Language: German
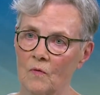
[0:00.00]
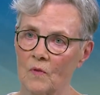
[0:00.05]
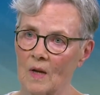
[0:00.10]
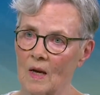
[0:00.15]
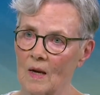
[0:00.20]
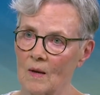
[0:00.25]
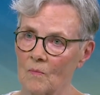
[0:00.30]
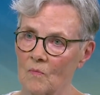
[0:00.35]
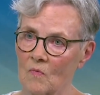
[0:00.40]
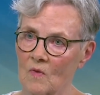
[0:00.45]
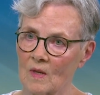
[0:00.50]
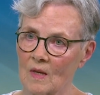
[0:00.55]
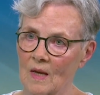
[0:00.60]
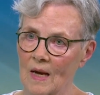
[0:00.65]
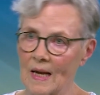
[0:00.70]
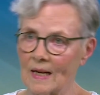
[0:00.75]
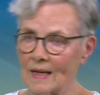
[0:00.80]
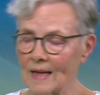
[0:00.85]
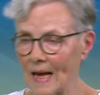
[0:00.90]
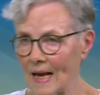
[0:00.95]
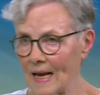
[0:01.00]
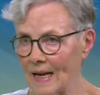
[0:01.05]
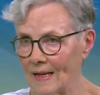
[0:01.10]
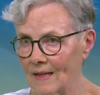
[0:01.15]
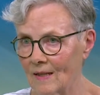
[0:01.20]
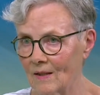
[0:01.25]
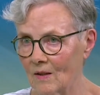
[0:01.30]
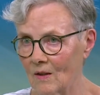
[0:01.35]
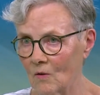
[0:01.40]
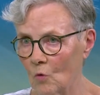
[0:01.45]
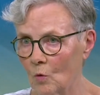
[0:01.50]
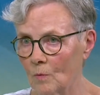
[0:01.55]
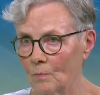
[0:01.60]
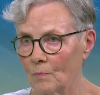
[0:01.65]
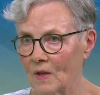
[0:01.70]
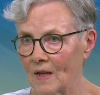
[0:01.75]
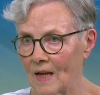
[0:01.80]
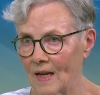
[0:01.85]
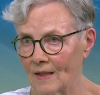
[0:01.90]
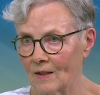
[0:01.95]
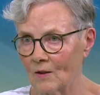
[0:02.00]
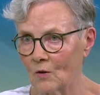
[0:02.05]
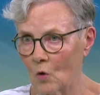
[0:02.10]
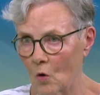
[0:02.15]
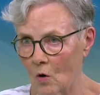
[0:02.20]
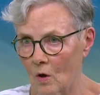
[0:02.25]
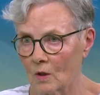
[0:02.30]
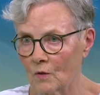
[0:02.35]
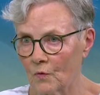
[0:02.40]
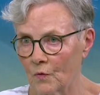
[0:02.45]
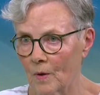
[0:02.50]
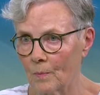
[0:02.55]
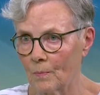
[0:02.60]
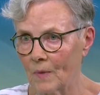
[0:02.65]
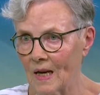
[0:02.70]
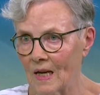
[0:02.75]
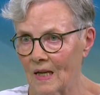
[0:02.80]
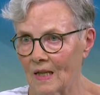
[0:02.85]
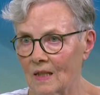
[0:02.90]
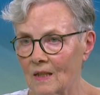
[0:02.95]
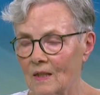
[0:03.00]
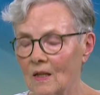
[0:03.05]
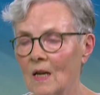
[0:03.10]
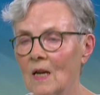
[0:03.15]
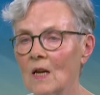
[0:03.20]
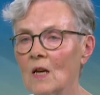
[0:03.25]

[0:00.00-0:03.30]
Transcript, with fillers: wir haben sie an einen unbekannten Ort verbracht.